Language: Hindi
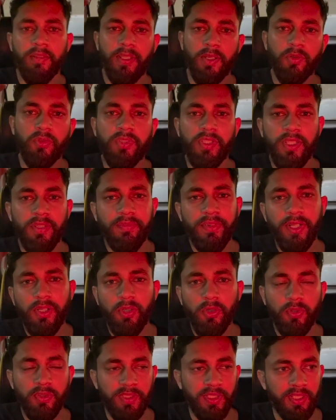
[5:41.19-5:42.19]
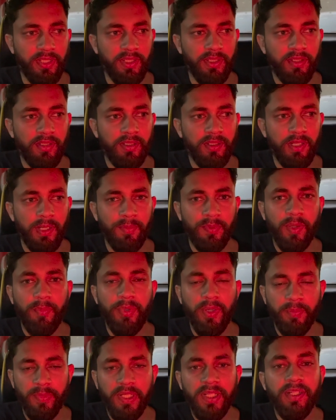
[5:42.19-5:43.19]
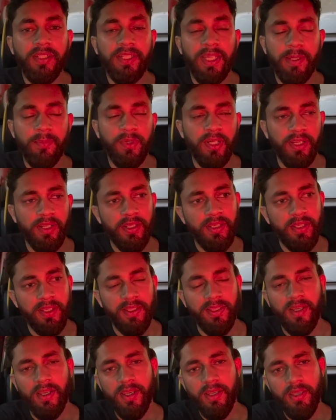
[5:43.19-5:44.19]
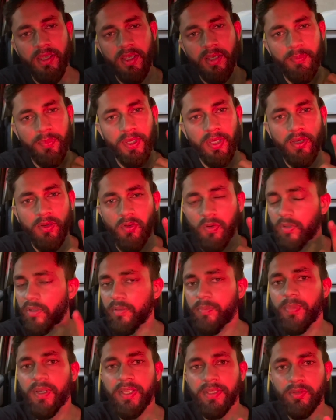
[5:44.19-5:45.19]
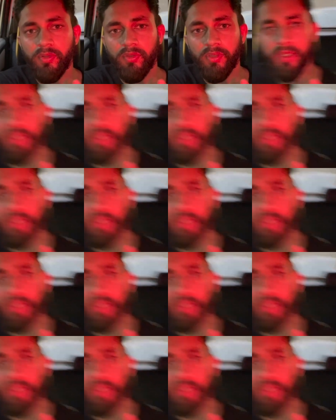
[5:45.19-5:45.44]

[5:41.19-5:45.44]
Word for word: देखो तीन विंडो होती हैं अपना पेमेंट का टाइम आ रहा है या एक पे ऑर्डर प्लेस होता